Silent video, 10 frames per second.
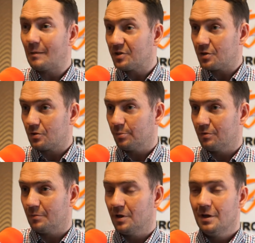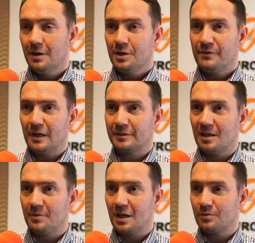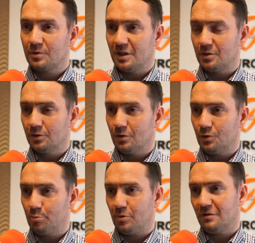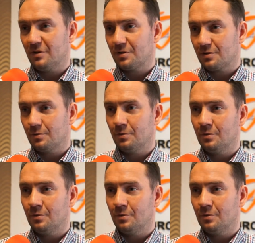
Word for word: Sam zresztą byłem świadkiem, jak sukces odnosił, ponieważ e,